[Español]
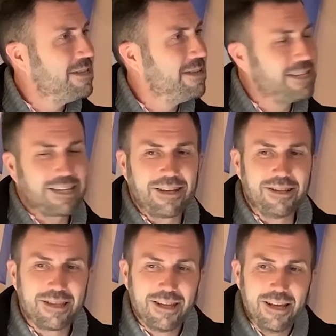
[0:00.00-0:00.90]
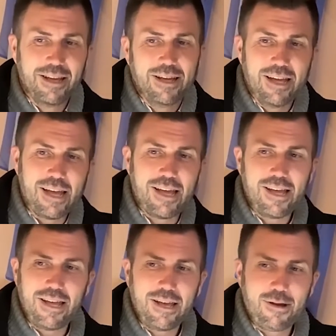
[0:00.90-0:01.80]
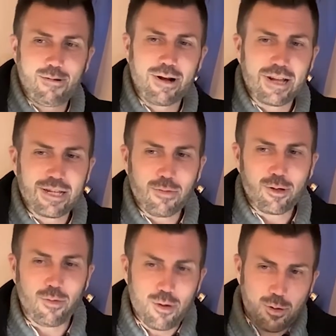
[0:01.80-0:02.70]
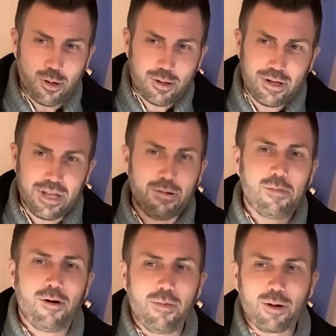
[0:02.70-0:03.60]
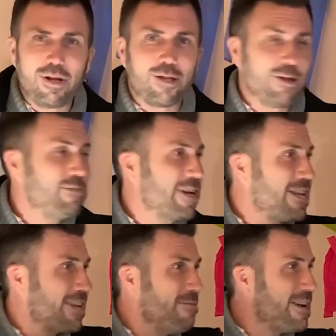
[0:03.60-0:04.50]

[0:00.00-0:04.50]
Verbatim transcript: Exactamente eh, Juan, gracias por estos minutos y vamos a probar esto. Y para que nada, que venga